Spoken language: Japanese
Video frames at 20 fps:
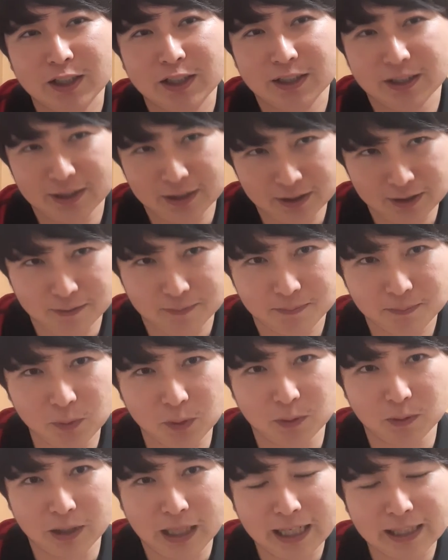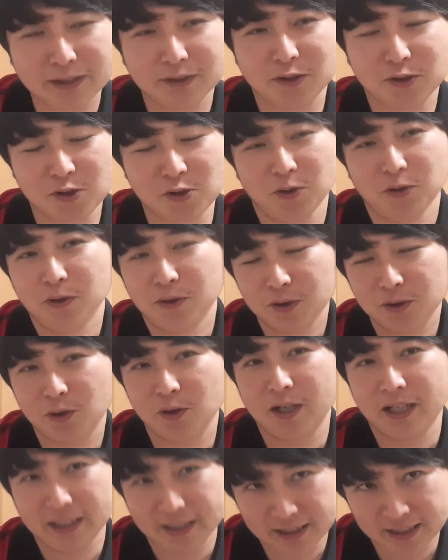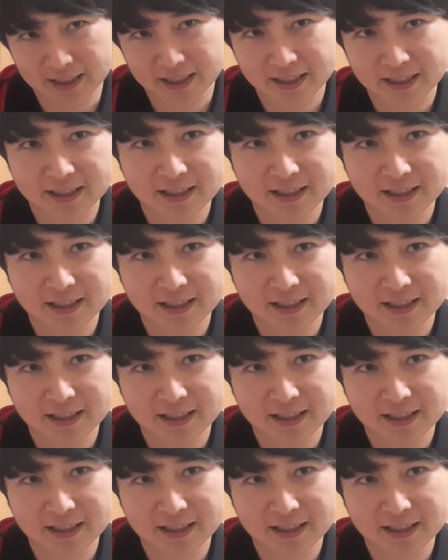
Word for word: うん、もう案の定取られて、